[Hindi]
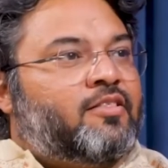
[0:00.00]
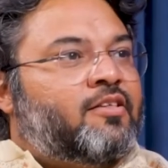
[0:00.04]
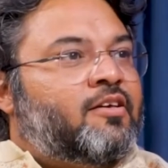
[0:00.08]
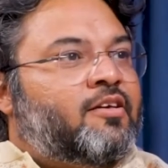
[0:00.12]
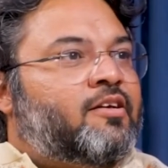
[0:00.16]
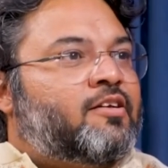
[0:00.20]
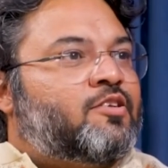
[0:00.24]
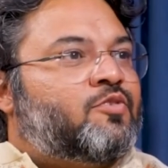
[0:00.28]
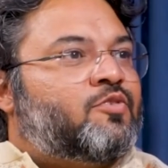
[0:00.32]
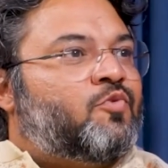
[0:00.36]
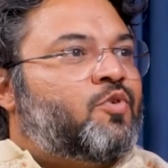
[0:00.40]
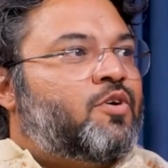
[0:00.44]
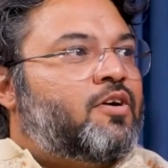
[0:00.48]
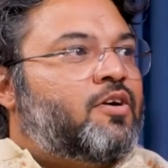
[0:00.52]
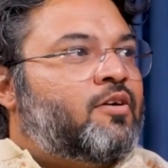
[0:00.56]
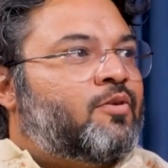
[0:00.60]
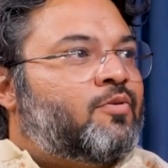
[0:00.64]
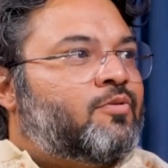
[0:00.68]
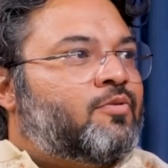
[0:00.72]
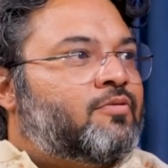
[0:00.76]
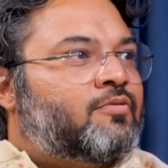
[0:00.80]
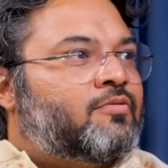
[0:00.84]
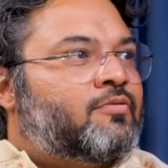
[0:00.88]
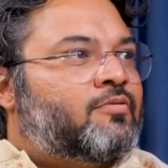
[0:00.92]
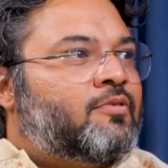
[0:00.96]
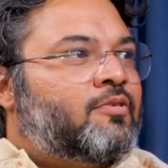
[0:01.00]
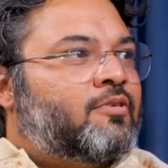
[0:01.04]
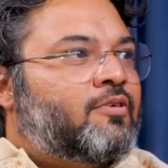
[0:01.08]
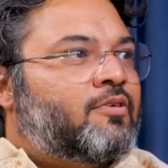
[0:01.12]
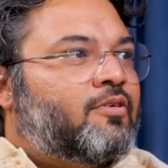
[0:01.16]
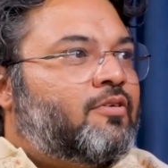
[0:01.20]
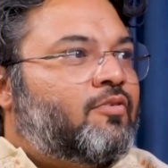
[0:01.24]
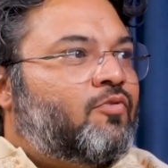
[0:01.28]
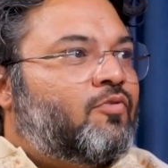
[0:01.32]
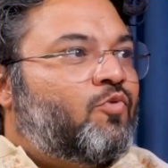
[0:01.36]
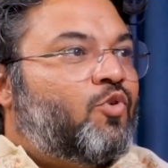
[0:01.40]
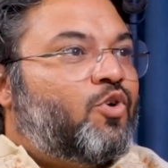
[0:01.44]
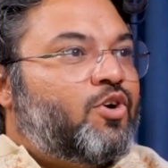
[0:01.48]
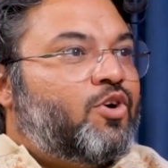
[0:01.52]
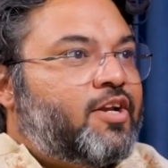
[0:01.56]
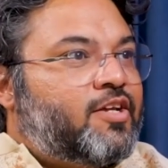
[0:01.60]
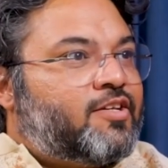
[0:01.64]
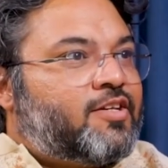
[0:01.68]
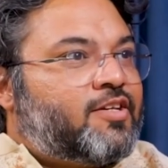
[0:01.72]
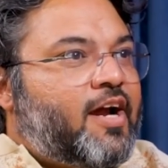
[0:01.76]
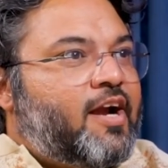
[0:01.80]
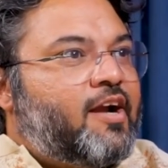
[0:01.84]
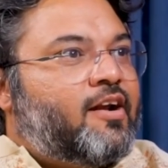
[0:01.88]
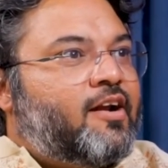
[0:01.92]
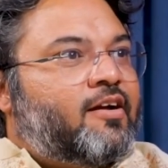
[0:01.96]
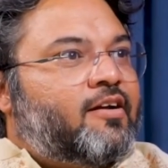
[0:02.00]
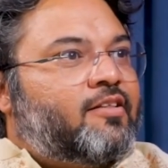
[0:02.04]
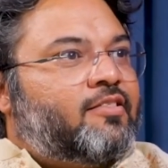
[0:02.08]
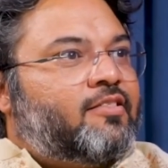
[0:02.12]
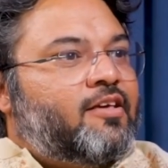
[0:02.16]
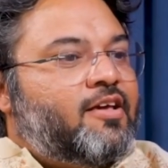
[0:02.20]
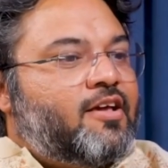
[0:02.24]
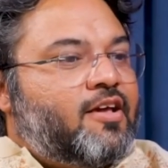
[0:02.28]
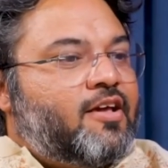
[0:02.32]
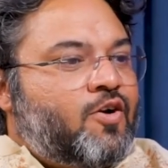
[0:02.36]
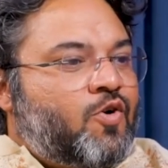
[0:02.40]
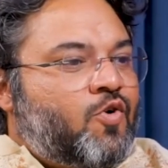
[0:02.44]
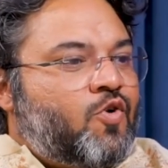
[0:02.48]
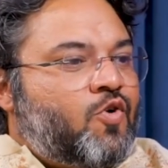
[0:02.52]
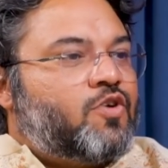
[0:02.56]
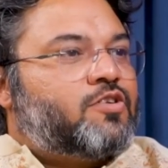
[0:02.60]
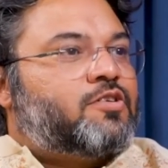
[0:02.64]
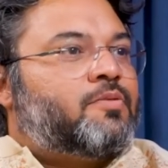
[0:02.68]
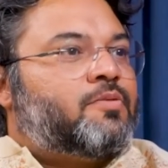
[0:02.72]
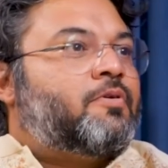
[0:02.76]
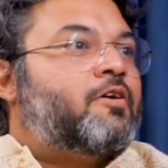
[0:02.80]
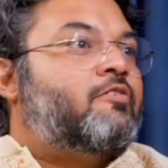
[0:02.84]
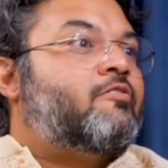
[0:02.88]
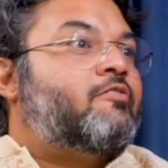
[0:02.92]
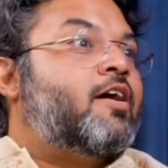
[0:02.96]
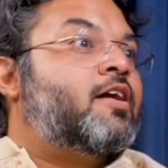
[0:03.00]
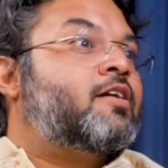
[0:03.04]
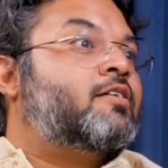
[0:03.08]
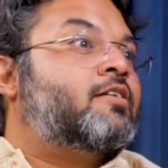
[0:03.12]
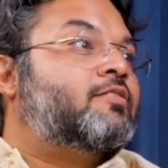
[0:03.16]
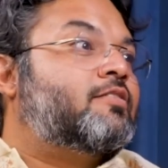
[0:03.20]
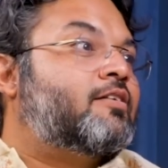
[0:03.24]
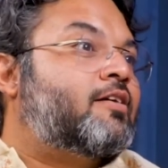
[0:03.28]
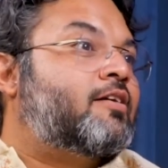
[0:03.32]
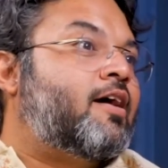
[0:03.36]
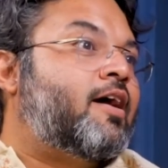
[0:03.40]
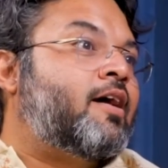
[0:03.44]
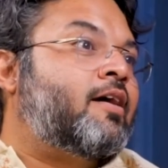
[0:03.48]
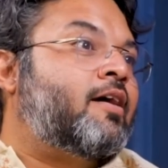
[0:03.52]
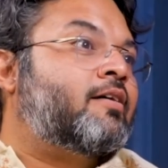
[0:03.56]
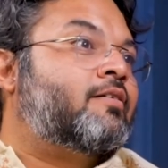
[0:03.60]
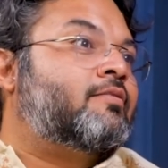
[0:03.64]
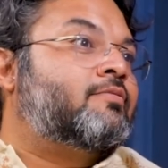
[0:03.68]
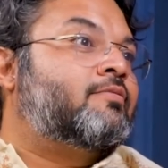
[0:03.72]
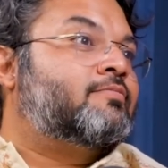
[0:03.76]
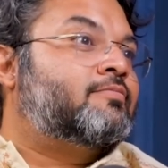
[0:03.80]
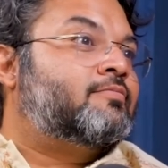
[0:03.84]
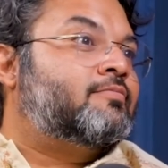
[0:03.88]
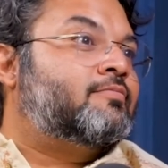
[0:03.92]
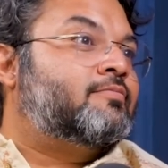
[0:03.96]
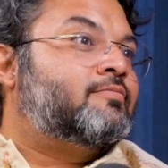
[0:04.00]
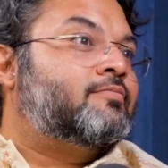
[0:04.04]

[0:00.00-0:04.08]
करती हैं इस वर्ल्ड को वो डिसाइड करती हैं कि कौन सा भगवान अंदर आएगा